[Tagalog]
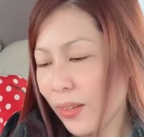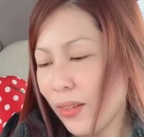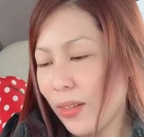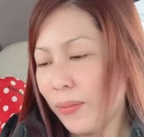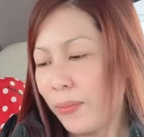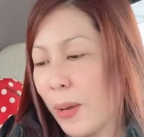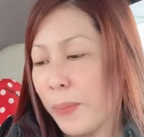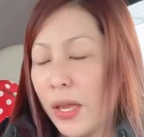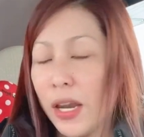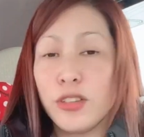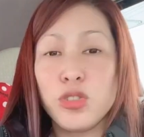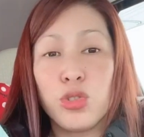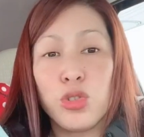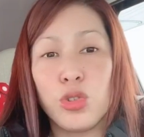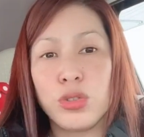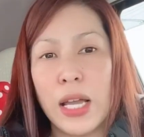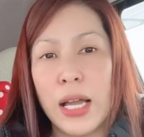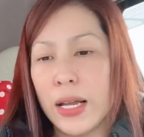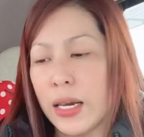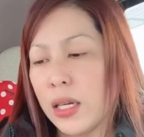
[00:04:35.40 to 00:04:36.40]
Mamaya na ito
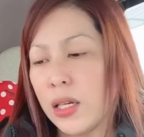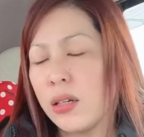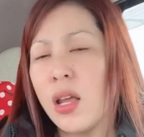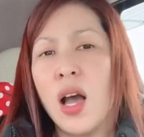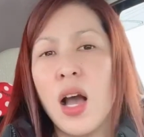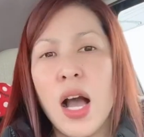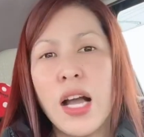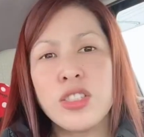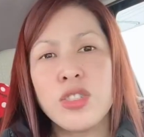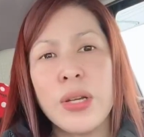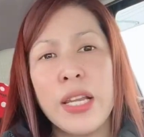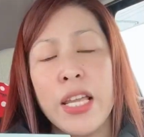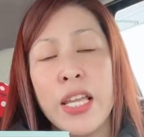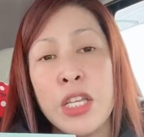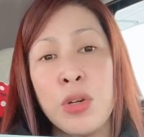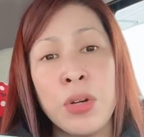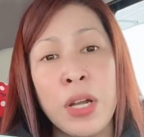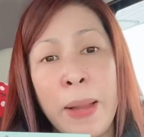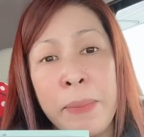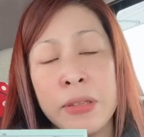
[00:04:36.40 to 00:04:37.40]
tanggalin. Actually,
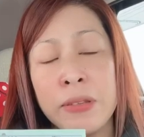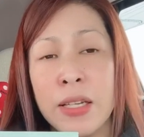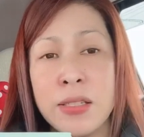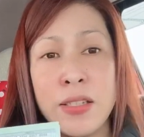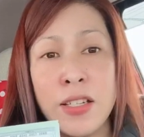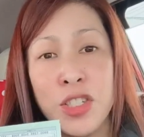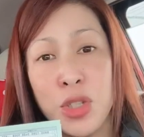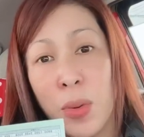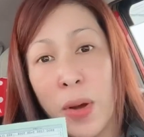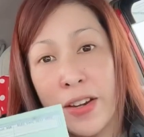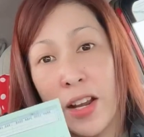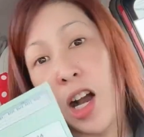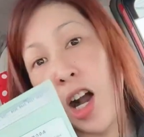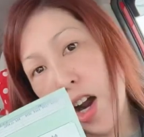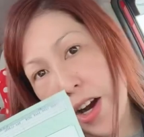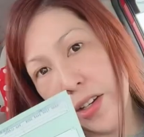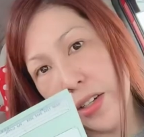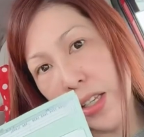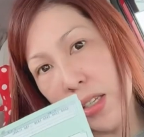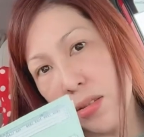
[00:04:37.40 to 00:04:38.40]
yung gamit kasi ni Joanna
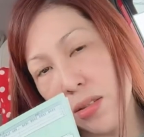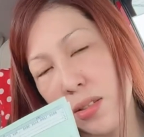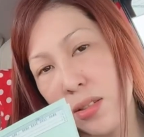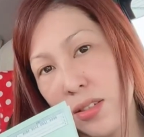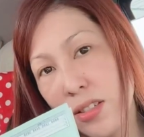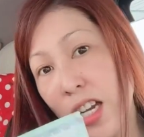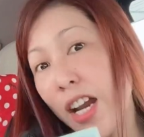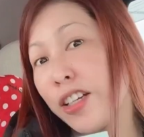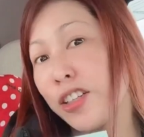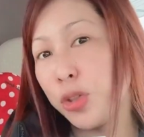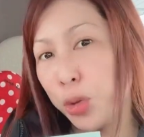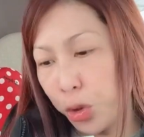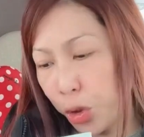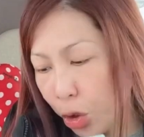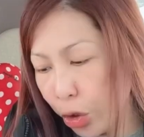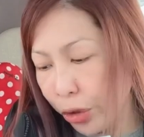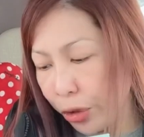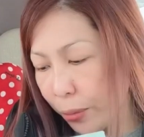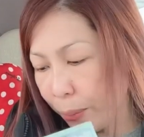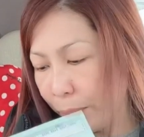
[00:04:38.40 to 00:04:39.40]
card is card ko
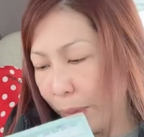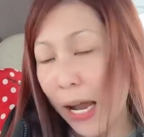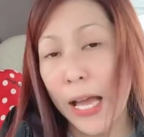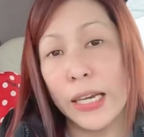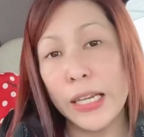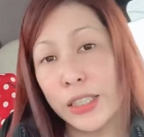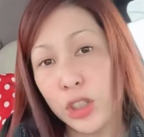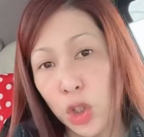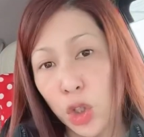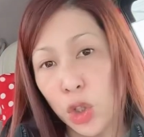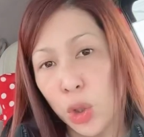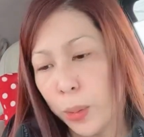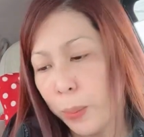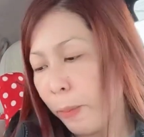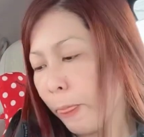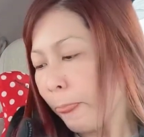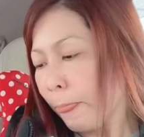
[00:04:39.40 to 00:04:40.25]
yun, pangalan ko.